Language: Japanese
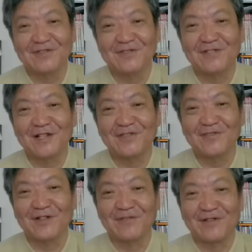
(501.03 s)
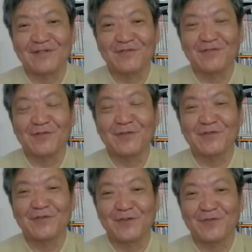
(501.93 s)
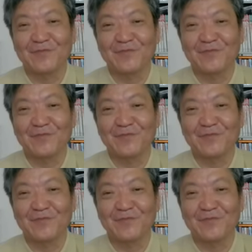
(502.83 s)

衰退するやろうなと思いますよ。